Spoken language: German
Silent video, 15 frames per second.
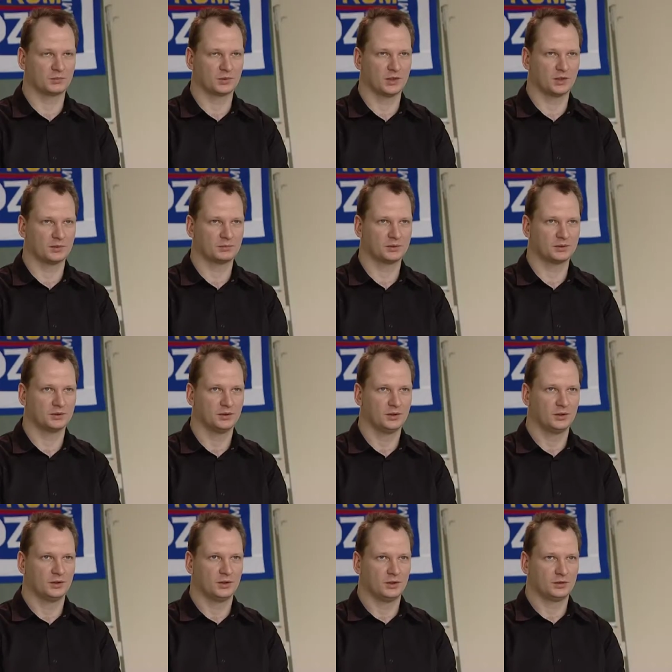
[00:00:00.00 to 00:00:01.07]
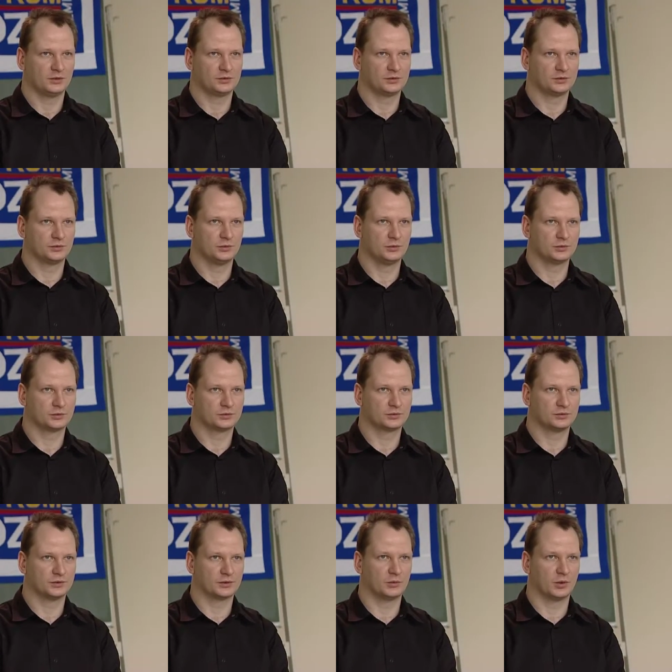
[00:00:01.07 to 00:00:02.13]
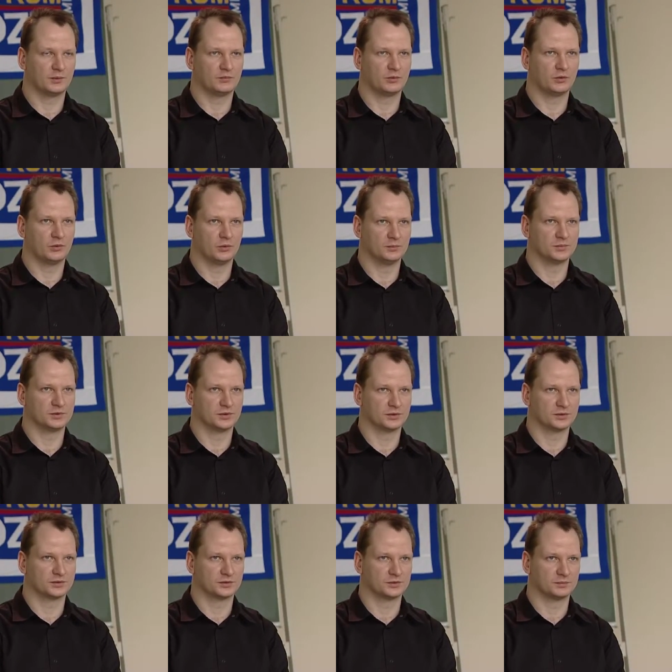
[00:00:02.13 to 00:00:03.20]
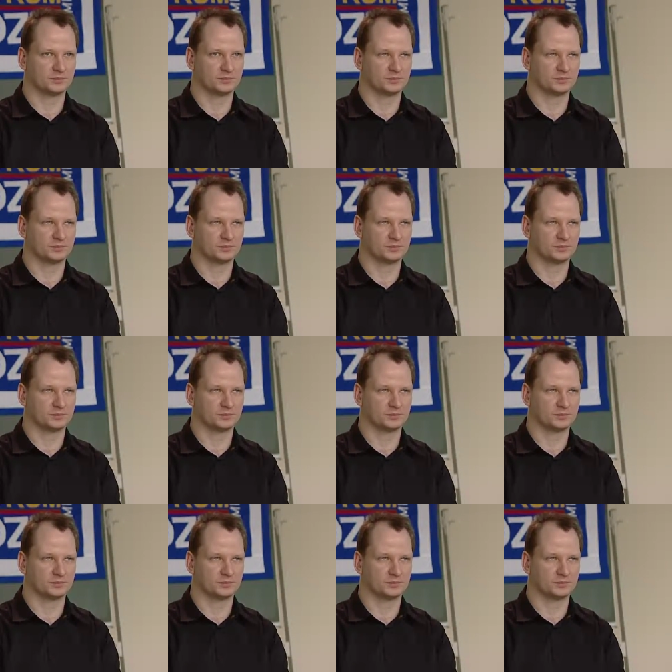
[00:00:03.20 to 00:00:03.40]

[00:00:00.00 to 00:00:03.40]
Capri diesen Lösungsweg einfach umsetzen.